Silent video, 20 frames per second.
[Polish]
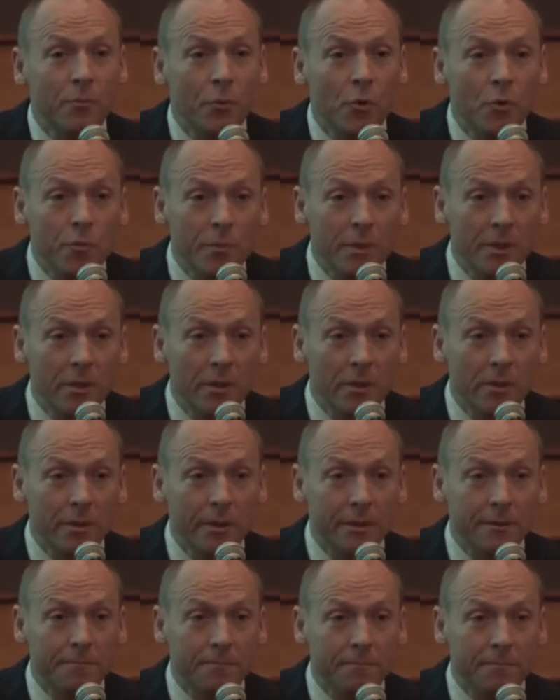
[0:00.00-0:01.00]
pół
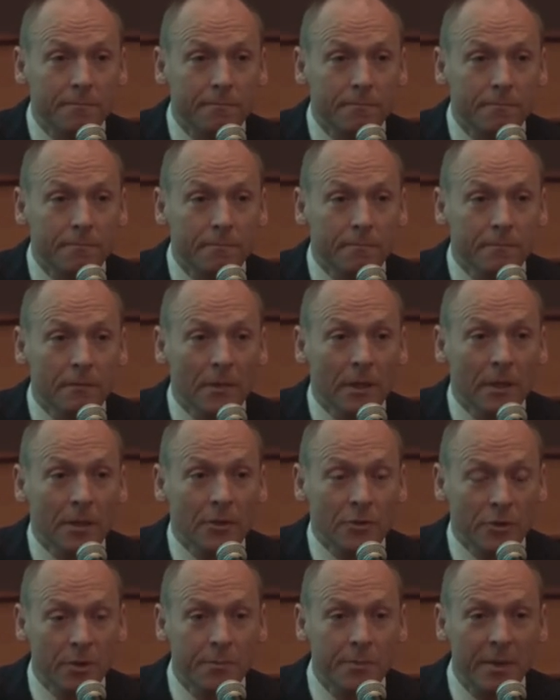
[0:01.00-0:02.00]
miliona,
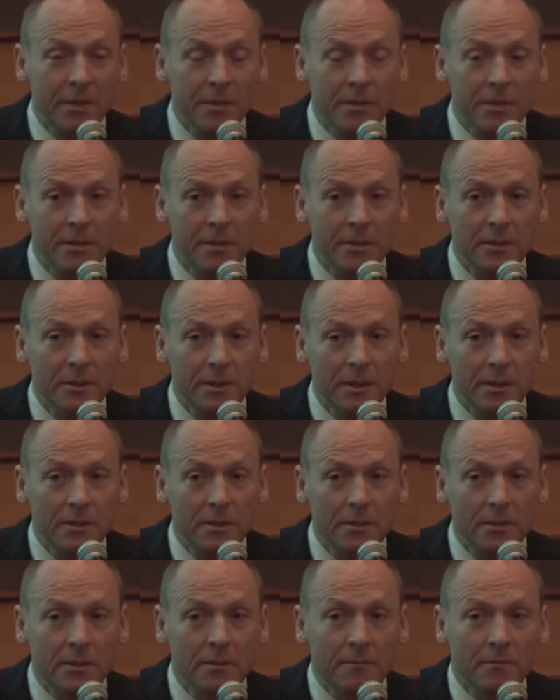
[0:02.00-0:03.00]
czyli 500
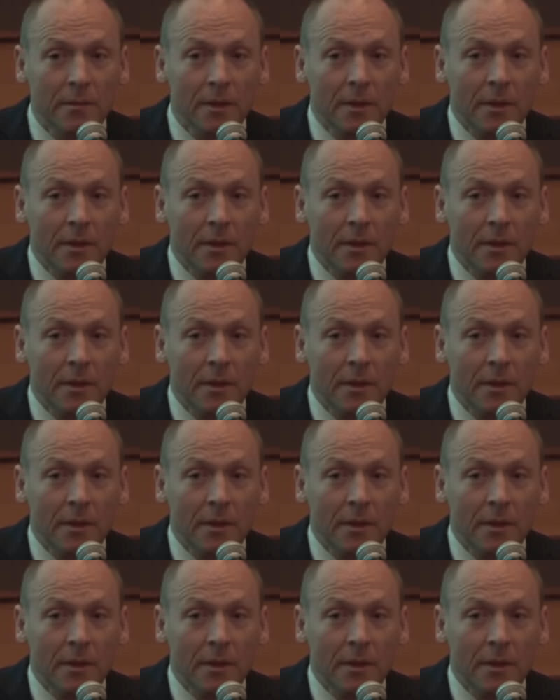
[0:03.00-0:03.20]
tysięcy.